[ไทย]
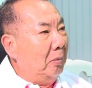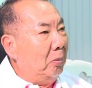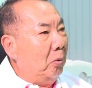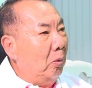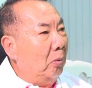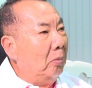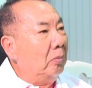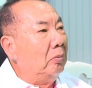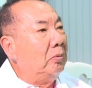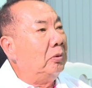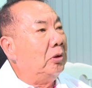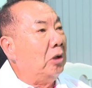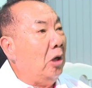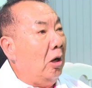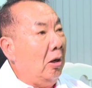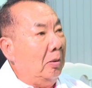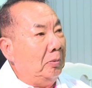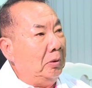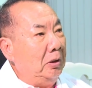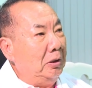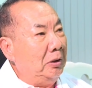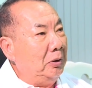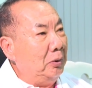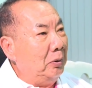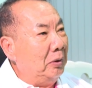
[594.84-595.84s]
ครับ
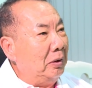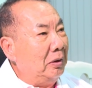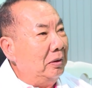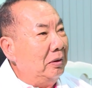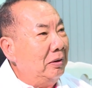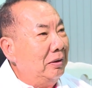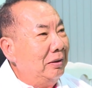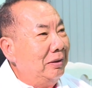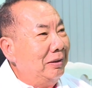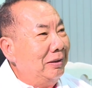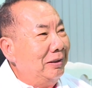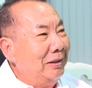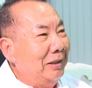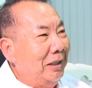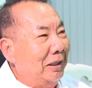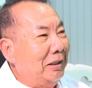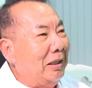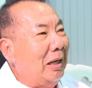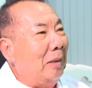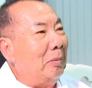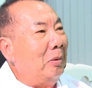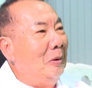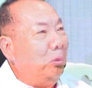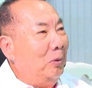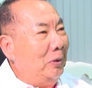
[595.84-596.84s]
เที่ยวนี้
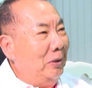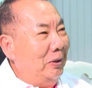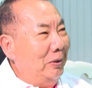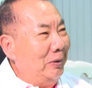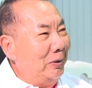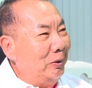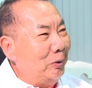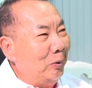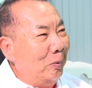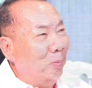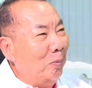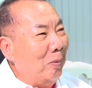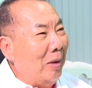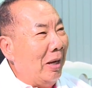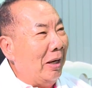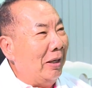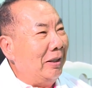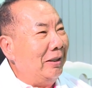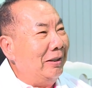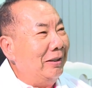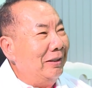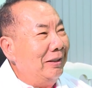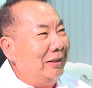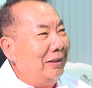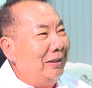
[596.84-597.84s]
แกมาด้วย
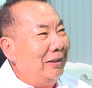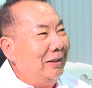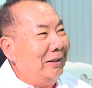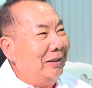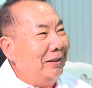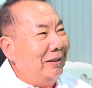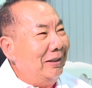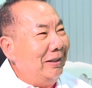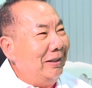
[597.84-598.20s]
คะแนน